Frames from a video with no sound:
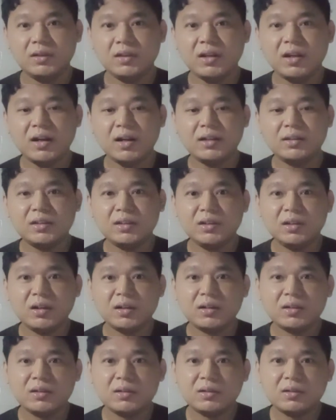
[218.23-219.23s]
ya
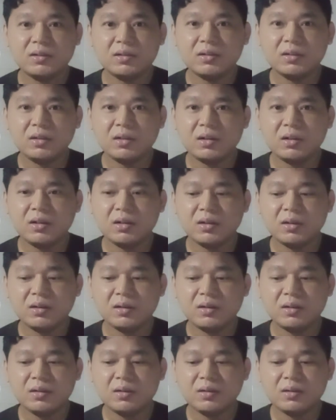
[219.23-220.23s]
tidak
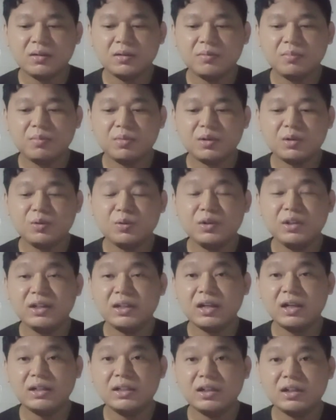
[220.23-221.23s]
eh,
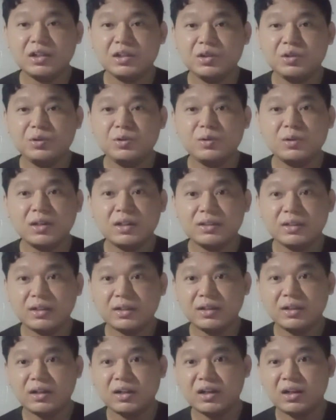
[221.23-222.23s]
pedulilah dari judul
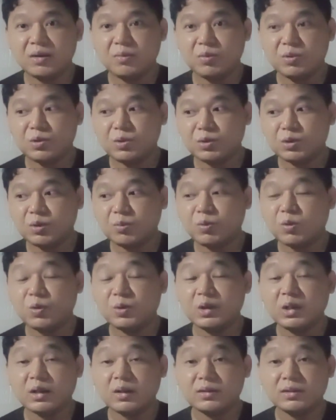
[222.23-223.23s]
aja dia nggak mau nonton
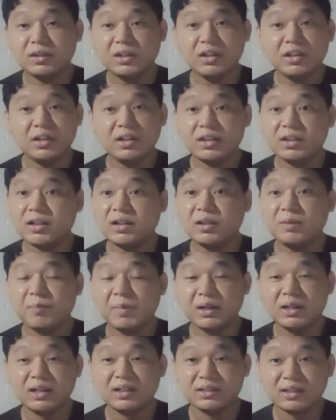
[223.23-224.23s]
pokoknya diri kita
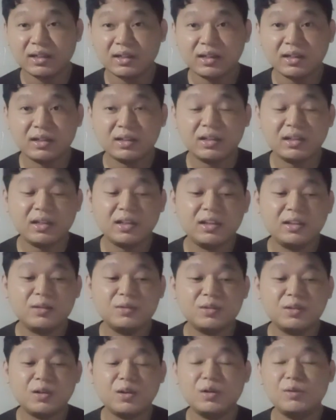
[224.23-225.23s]
dipandang salah kayak
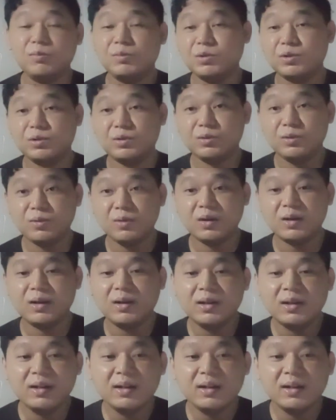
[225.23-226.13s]
gitu sih kalau menurut gua